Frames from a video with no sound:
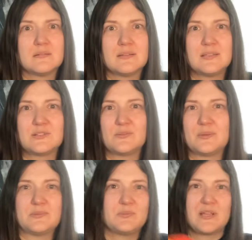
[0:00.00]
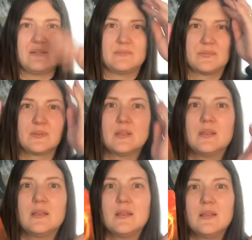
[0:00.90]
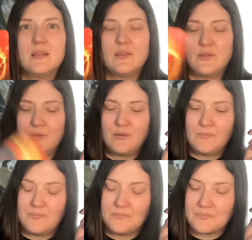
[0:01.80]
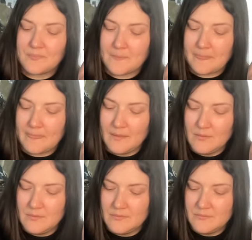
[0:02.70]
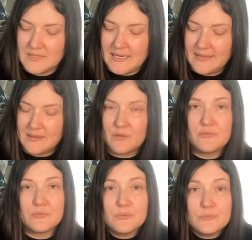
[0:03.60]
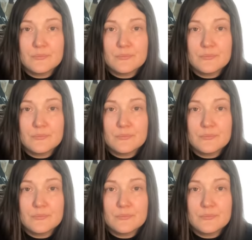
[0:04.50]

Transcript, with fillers: Ok, je comprends, c'est pas grave. Euh, vous allez être en feu.